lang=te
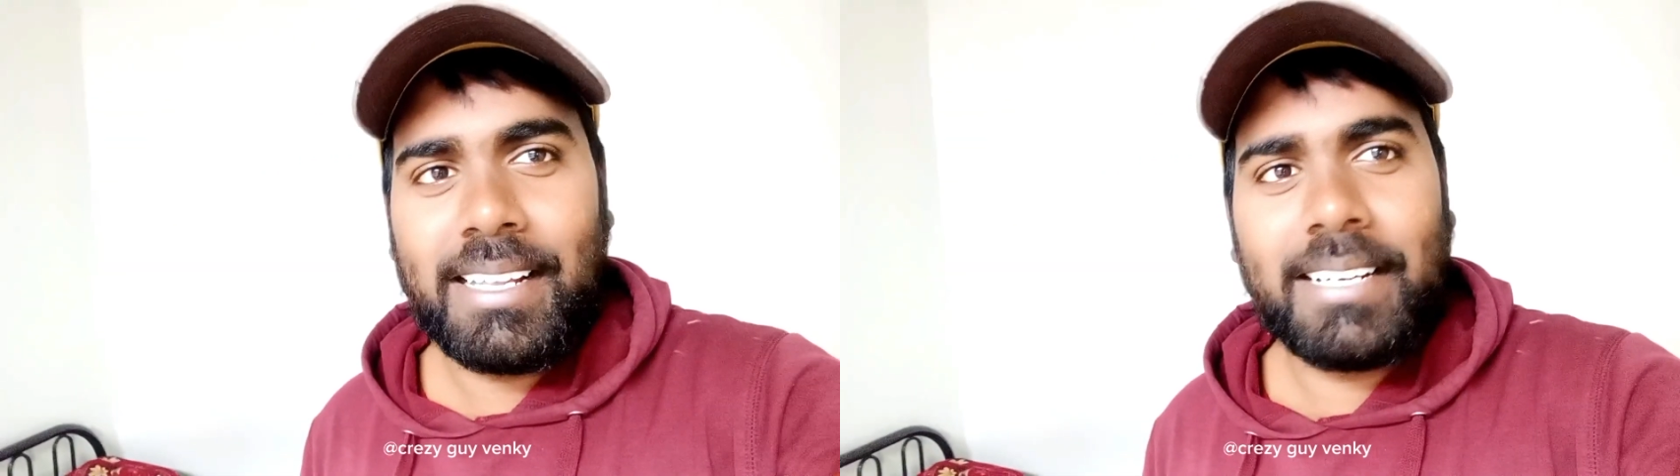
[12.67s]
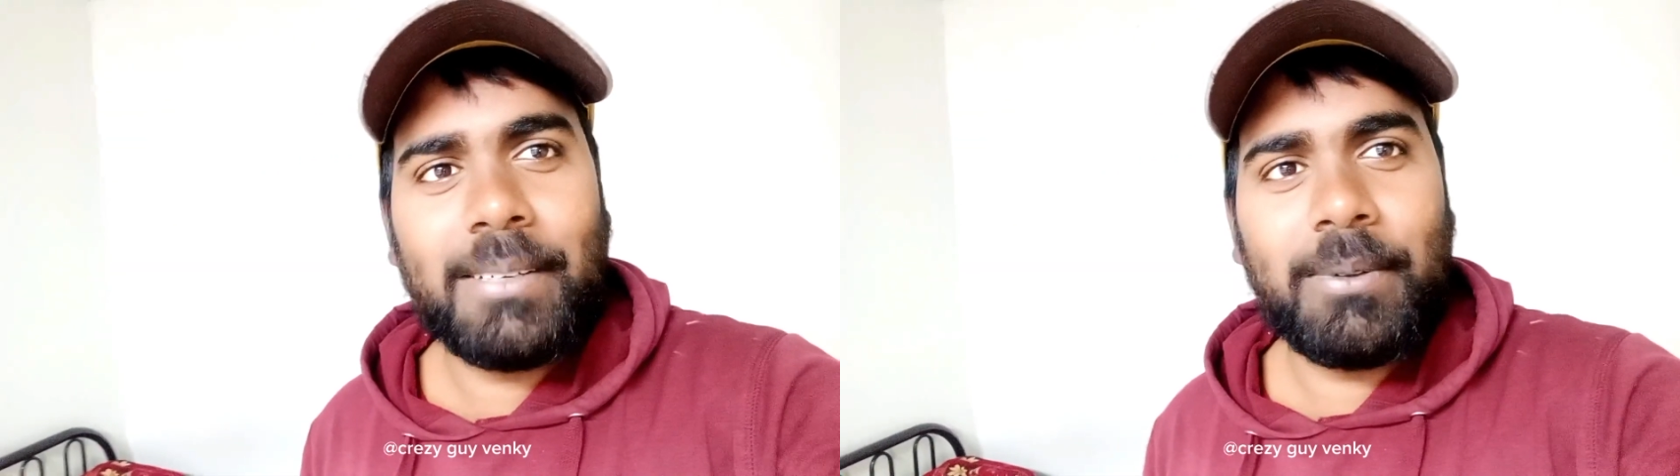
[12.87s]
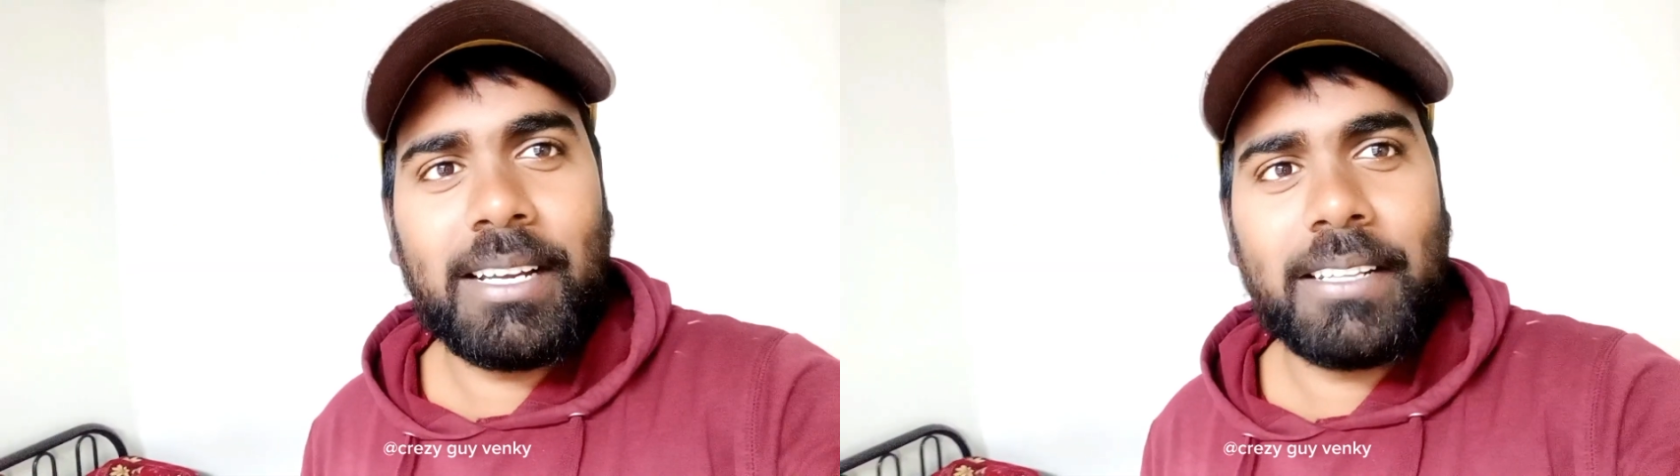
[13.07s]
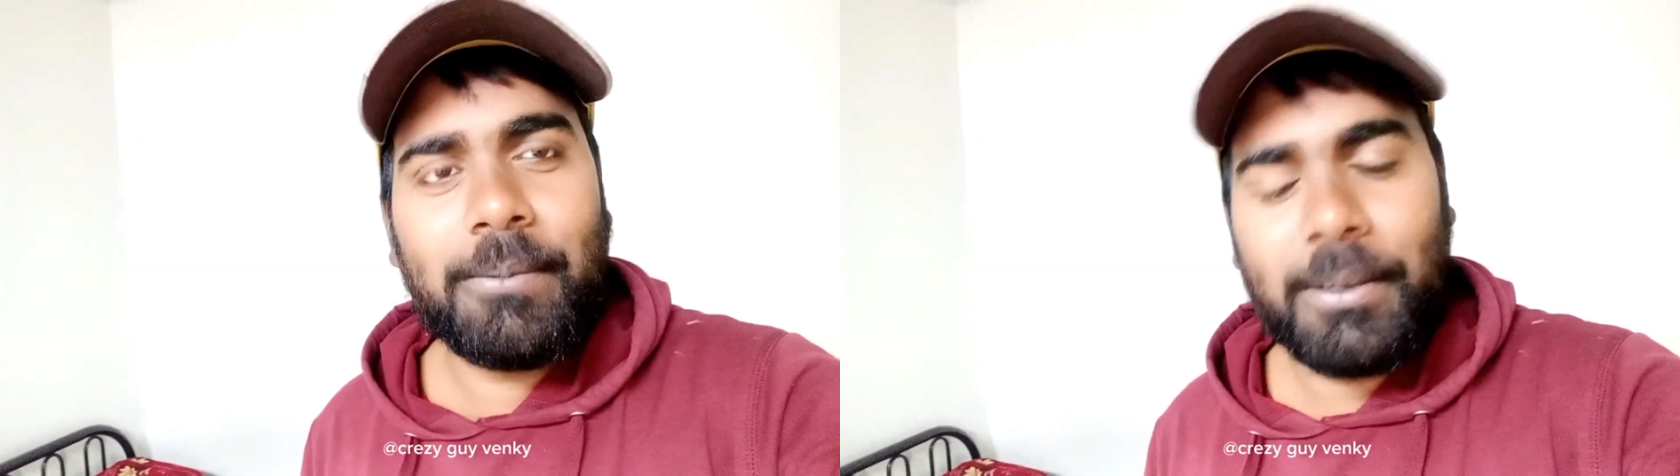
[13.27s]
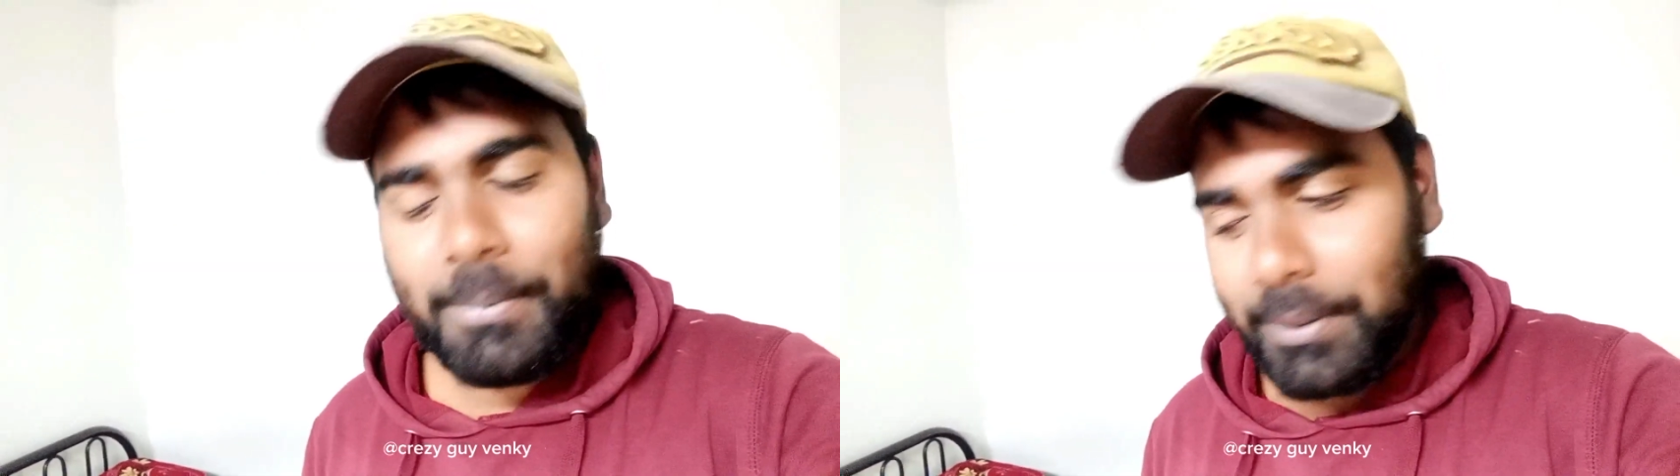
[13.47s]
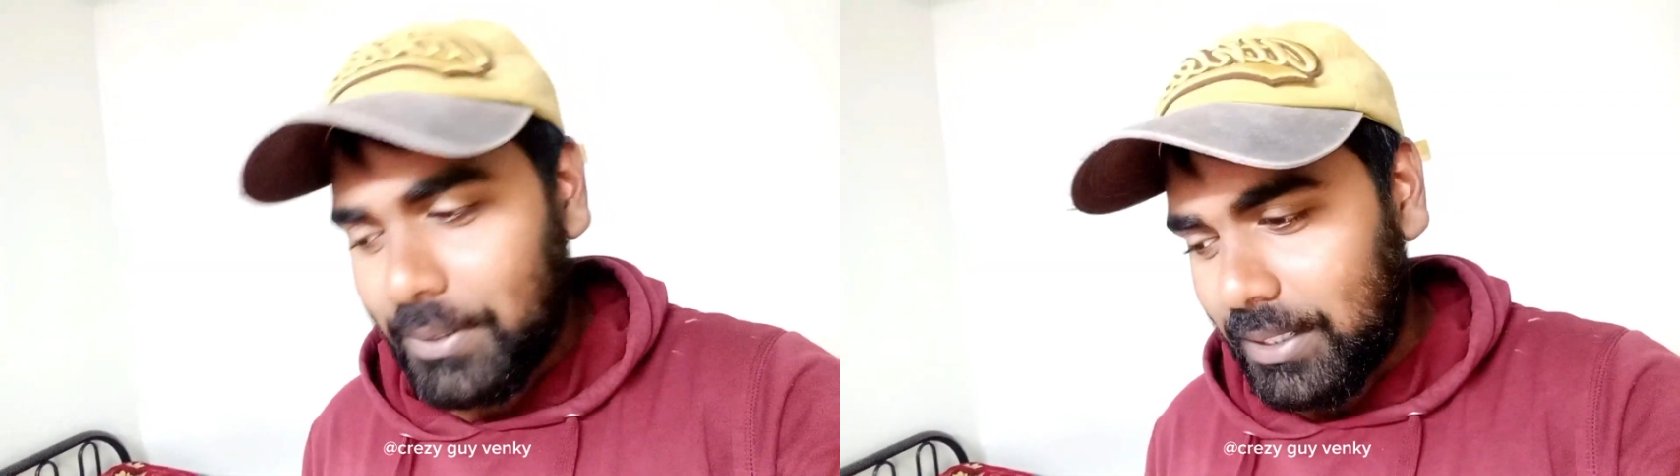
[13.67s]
ఆల్రెడీ మీకు అర్థమైపోయి